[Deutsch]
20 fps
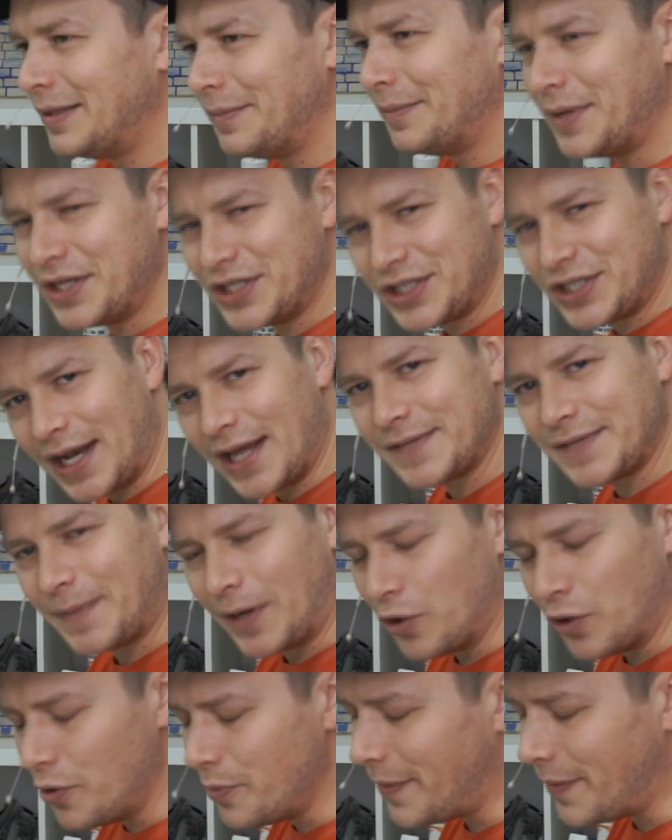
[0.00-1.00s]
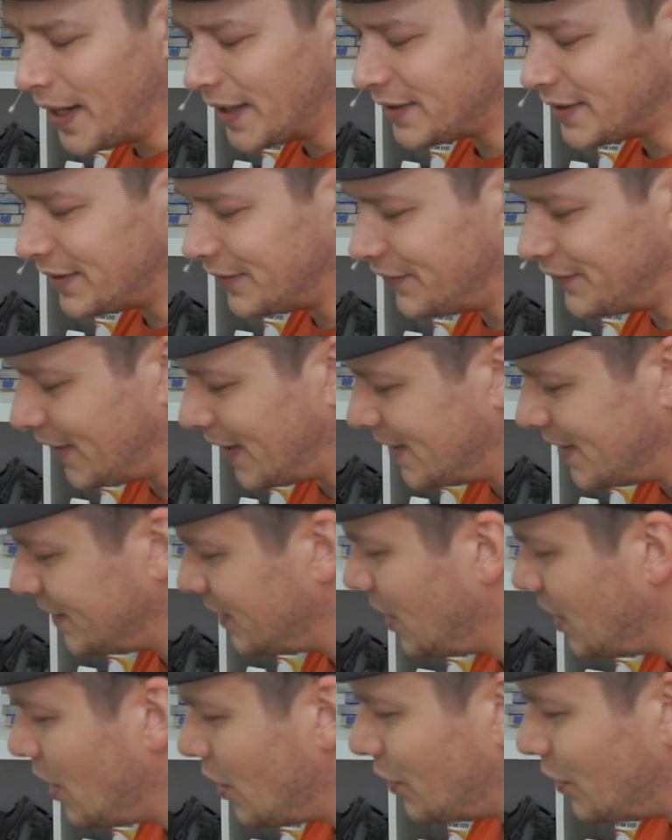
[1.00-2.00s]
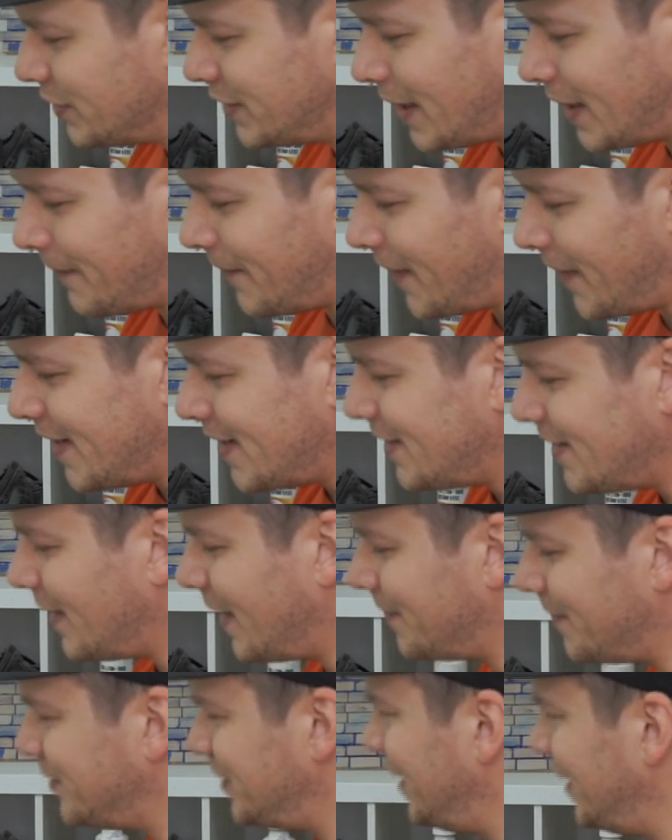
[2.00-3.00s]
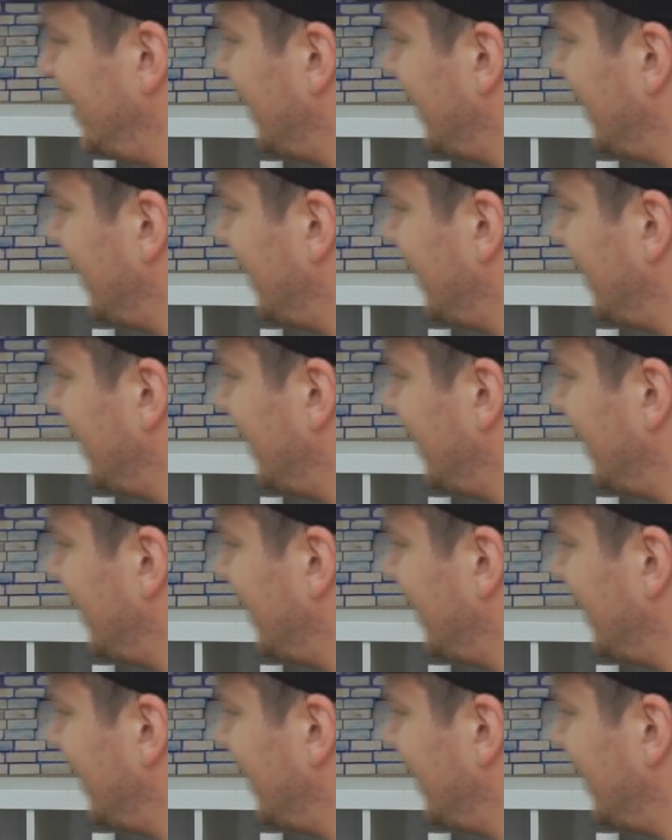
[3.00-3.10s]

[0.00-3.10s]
bin ich dann erstmal in Ummacht gefallen. Und dabei habe ich die